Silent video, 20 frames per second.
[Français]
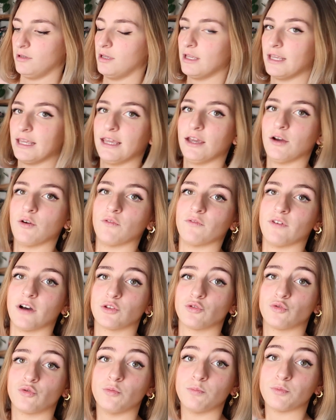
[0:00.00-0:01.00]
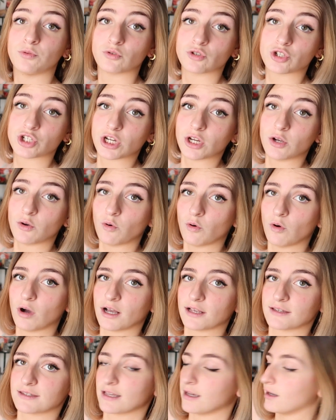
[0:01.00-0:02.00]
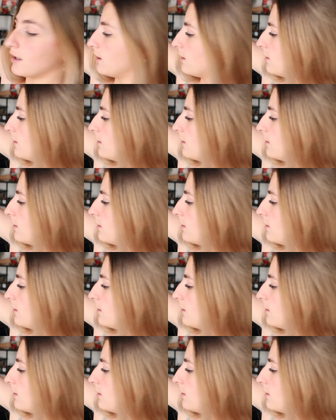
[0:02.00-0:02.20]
Et on va tout piocher au hasard